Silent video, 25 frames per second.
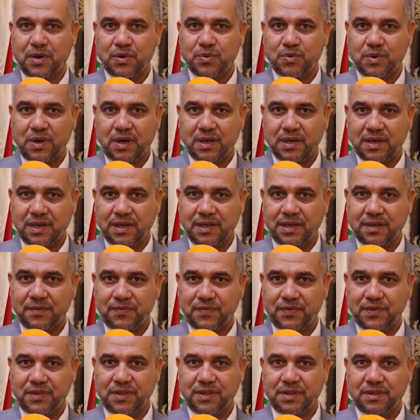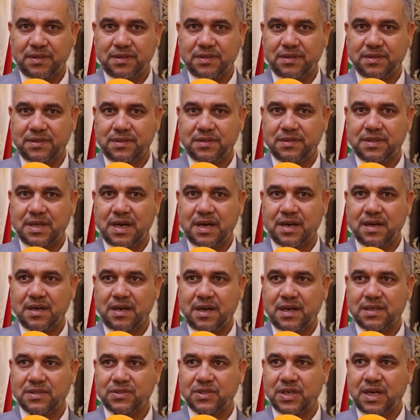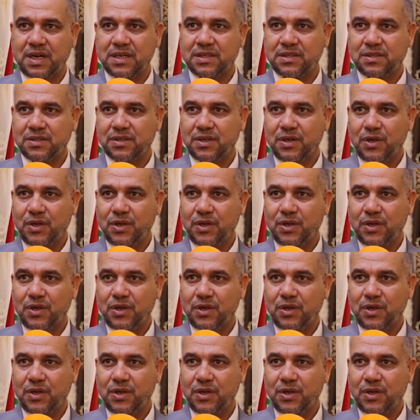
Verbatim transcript: هو عليه في آه، دار الحجاج